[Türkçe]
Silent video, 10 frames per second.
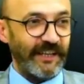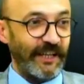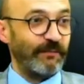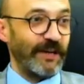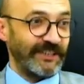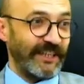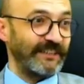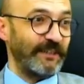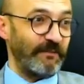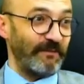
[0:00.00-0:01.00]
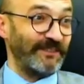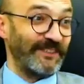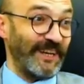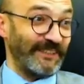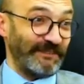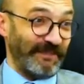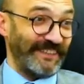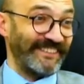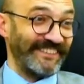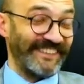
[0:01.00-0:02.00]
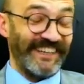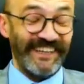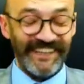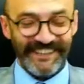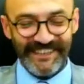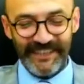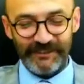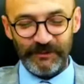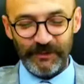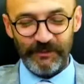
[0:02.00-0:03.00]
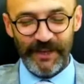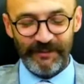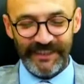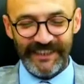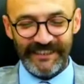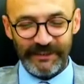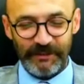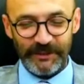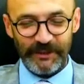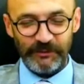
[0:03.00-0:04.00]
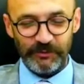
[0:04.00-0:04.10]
il başkanı dememiz lazım aslında Yasin Kul Beyefendi ilçe başkanı.